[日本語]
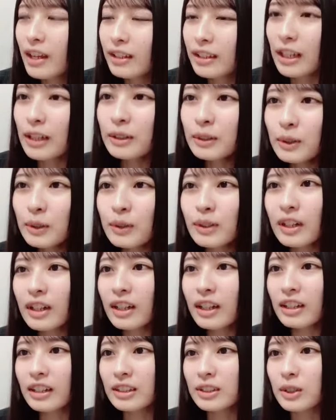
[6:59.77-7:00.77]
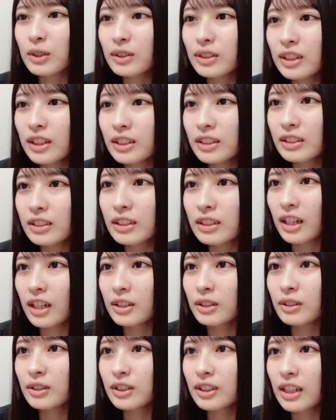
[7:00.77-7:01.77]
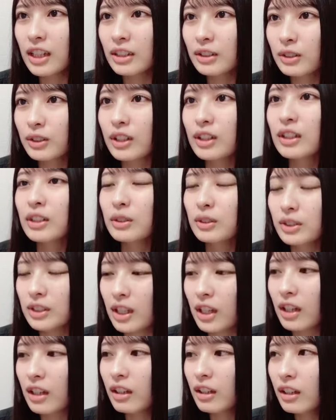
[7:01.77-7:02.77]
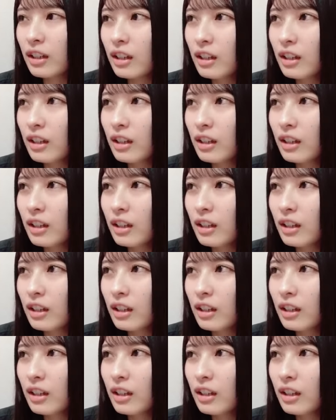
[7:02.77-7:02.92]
担当カラーが存在すイドルさんとかだとさ